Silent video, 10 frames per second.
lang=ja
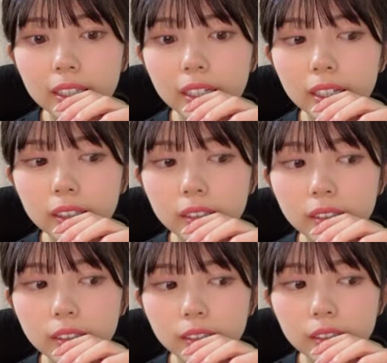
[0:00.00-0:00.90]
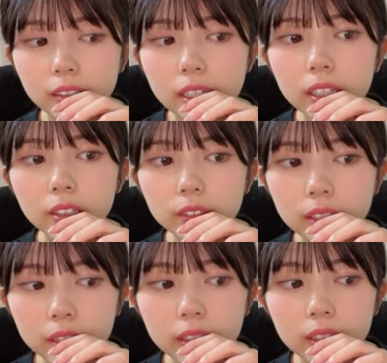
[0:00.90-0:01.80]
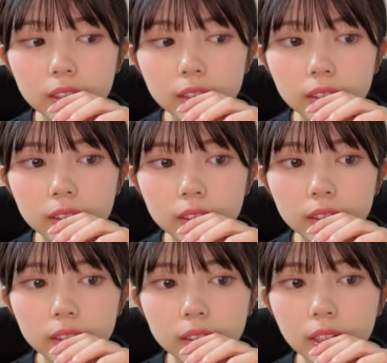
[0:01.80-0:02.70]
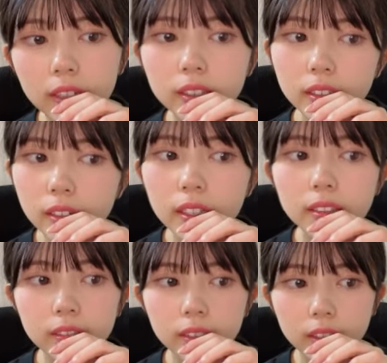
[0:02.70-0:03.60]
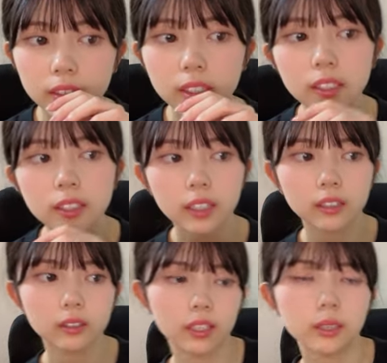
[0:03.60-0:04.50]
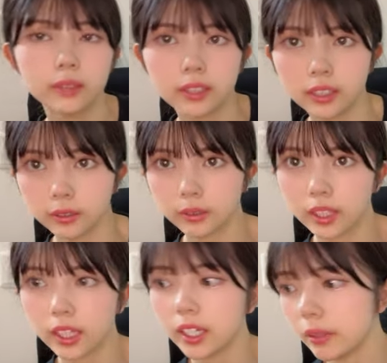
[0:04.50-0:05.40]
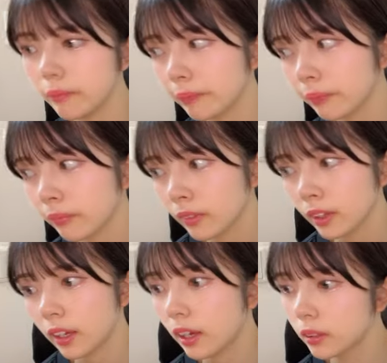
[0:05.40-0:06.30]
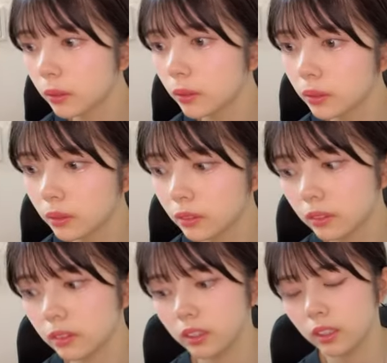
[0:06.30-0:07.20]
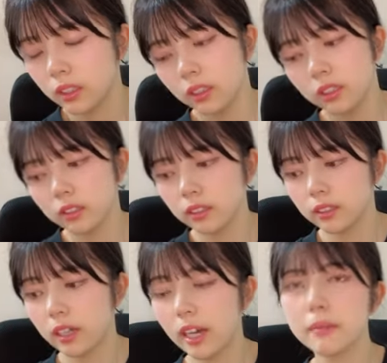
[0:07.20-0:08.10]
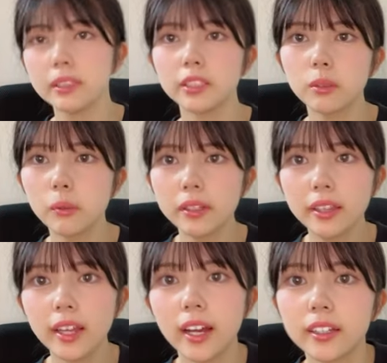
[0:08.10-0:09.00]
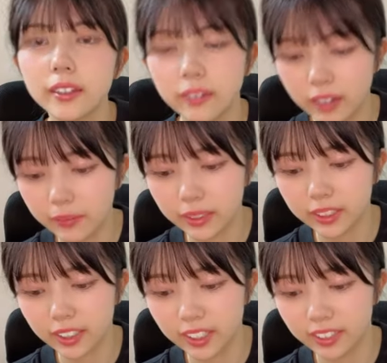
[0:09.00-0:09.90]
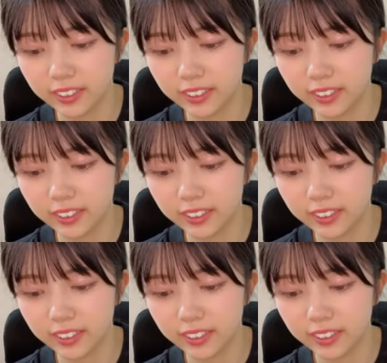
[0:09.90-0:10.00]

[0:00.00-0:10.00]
か N に3月ぐらいの時にジヒさんと初めて出た時に「あの過ち覚えてや」って言われましたね